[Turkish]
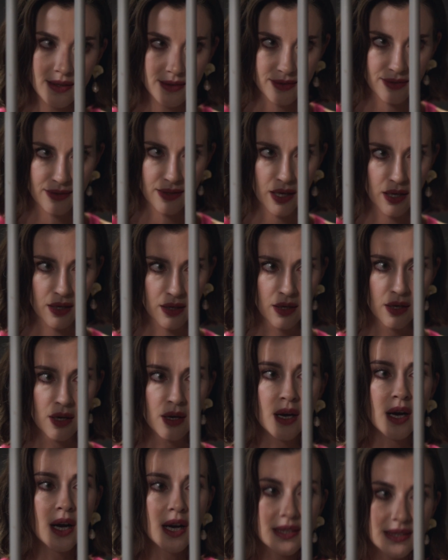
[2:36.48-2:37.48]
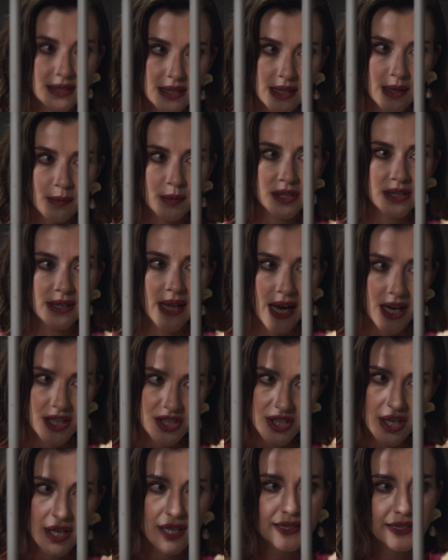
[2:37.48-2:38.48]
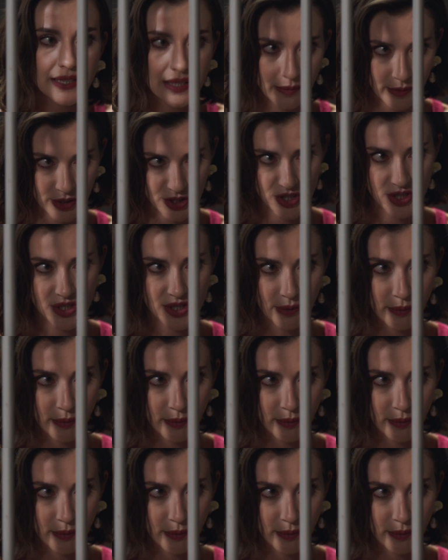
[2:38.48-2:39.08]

hatırla. Hatırlayamadığın her şeyi hatırlamaya çalış